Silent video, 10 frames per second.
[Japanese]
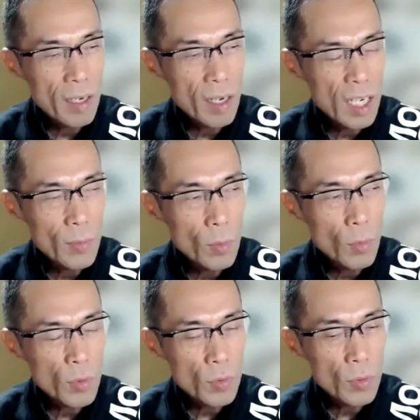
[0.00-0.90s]
なんかも
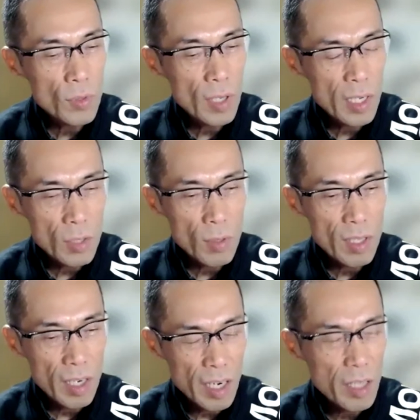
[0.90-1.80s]
もう最近は
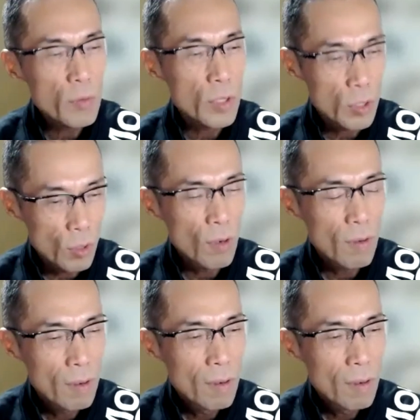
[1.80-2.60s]
出られるでしょ、